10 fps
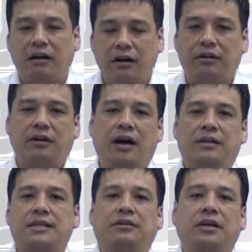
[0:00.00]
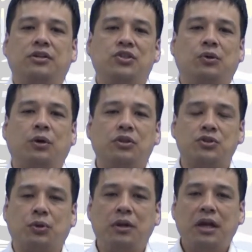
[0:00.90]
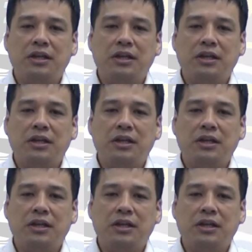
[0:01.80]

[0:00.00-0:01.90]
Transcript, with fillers: 二啊，这样的一个情况的时候，